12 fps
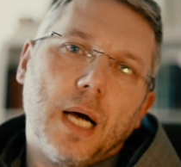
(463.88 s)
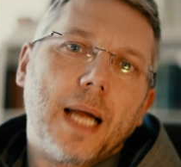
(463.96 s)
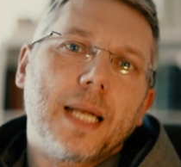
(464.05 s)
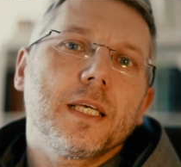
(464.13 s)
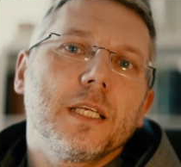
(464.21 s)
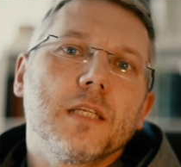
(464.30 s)

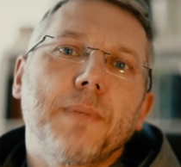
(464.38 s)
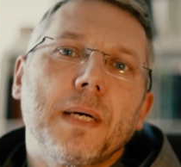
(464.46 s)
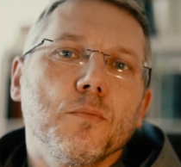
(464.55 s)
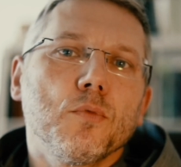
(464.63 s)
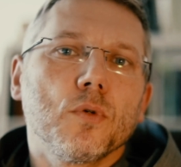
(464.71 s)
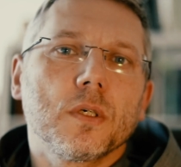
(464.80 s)
Ale kiedy
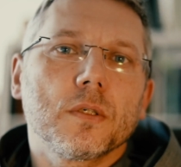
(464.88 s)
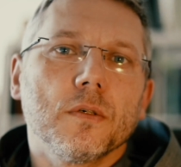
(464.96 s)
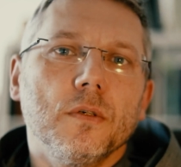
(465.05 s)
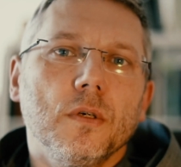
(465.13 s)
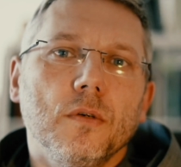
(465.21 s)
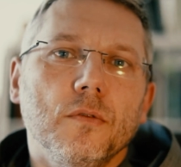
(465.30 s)
Pan Bóg
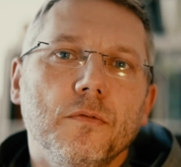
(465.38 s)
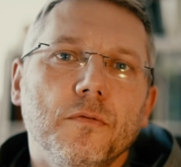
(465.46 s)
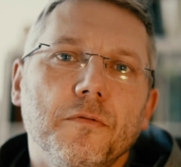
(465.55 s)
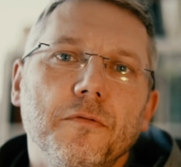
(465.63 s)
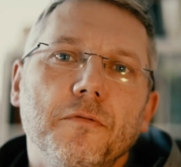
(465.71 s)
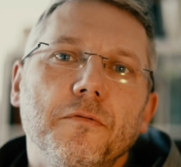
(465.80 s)

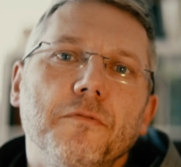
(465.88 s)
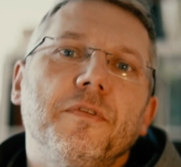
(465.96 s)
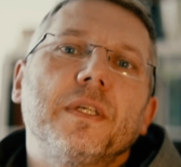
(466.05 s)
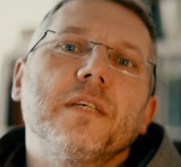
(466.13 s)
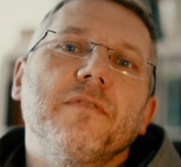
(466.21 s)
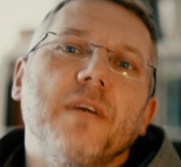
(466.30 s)

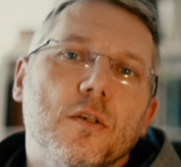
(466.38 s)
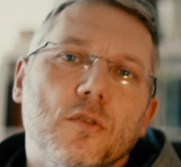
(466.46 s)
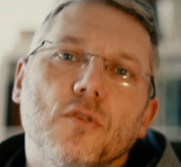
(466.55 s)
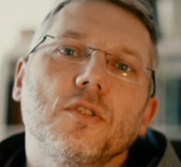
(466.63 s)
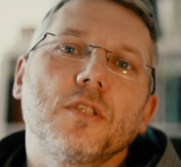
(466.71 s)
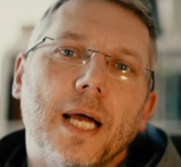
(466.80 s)
wyrywa go
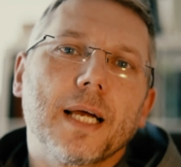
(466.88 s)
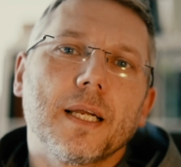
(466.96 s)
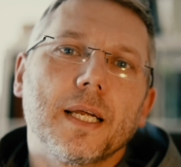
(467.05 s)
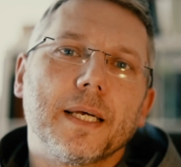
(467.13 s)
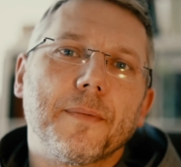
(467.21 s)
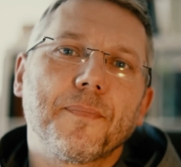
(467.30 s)
dość
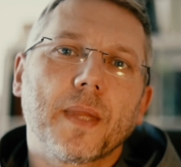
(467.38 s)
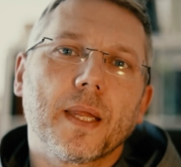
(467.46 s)
nagle